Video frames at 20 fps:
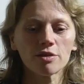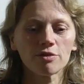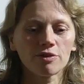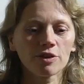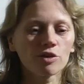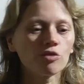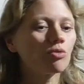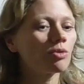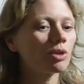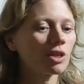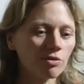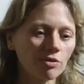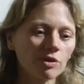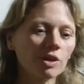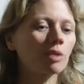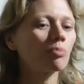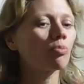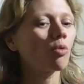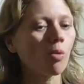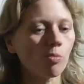fait du livre
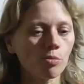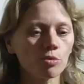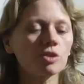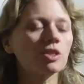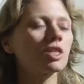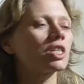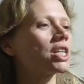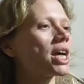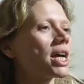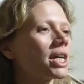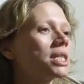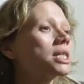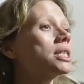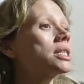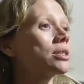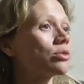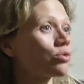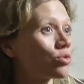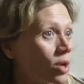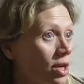qui propose déjà des
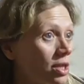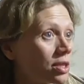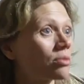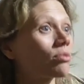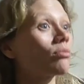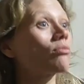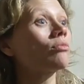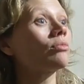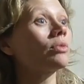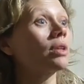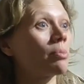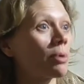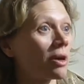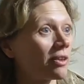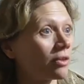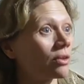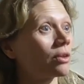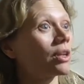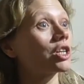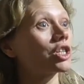situations, des
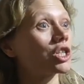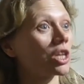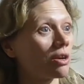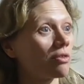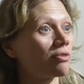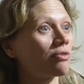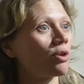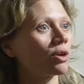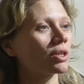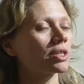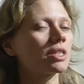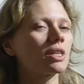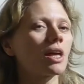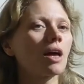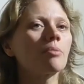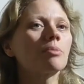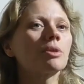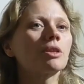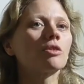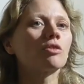personnages très forts, etc.,
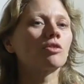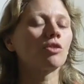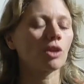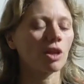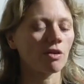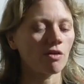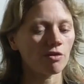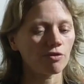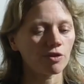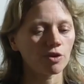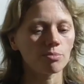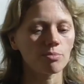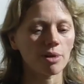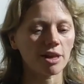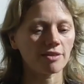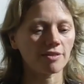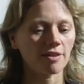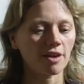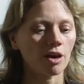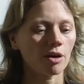mais d'en avoir fait une
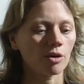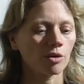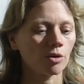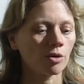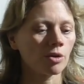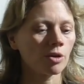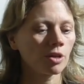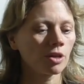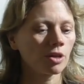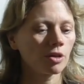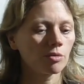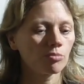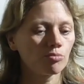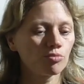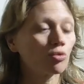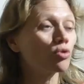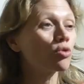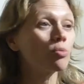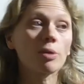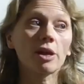matière euh,
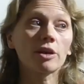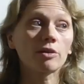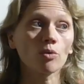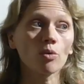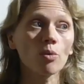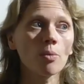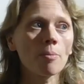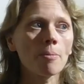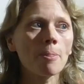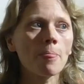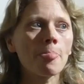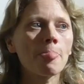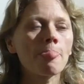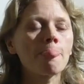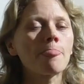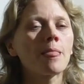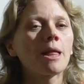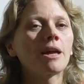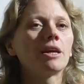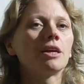pour le plateau.
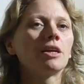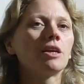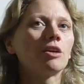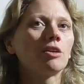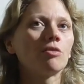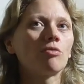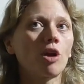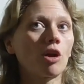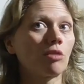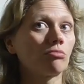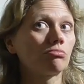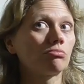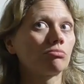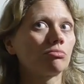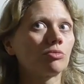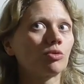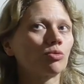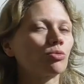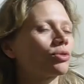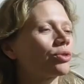Et voilà,
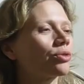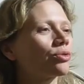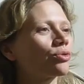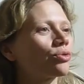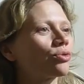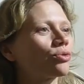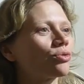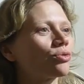donc